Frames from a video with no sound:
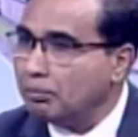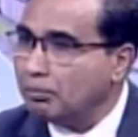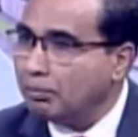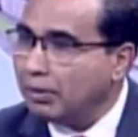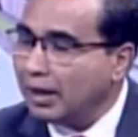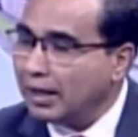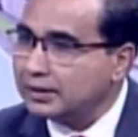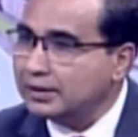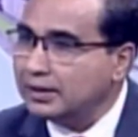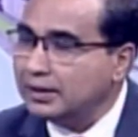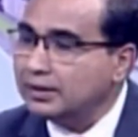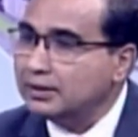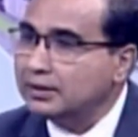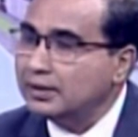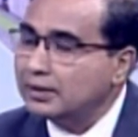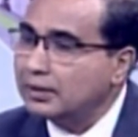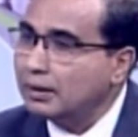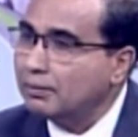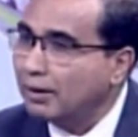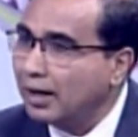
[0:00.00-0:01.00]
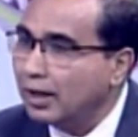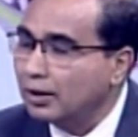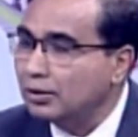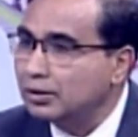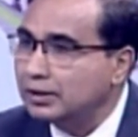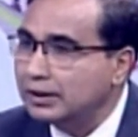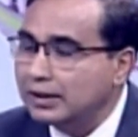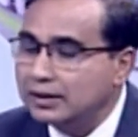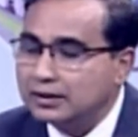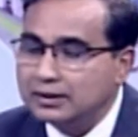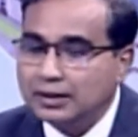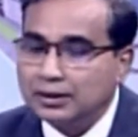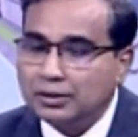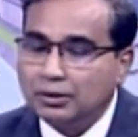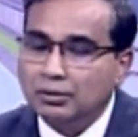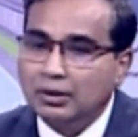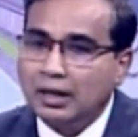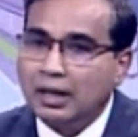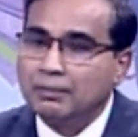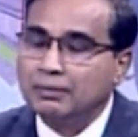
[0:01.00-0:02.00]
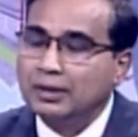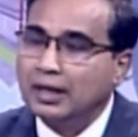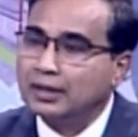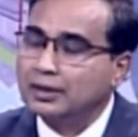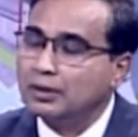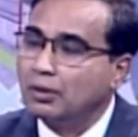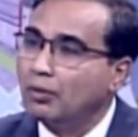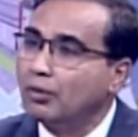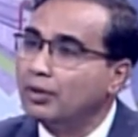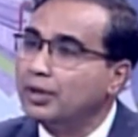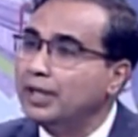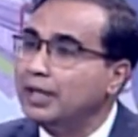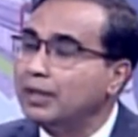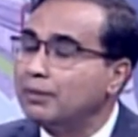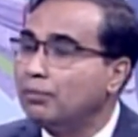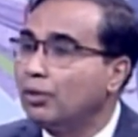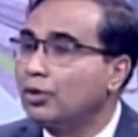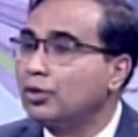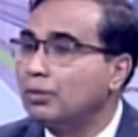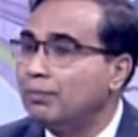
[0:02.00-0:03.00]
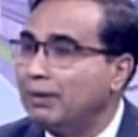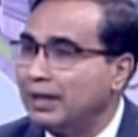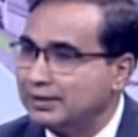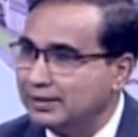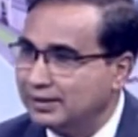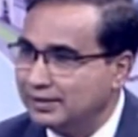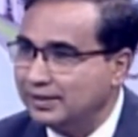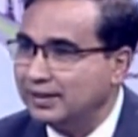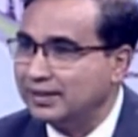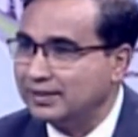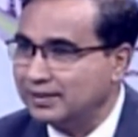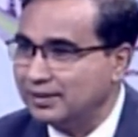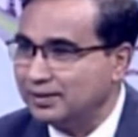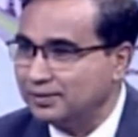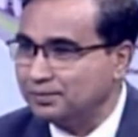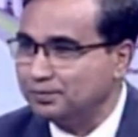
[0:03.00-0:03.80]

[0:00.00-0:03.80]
বাজেট যেটা ভালো দিক সেটা হলো আমরা একটা অনেক বড় বাজেট দিয়েছি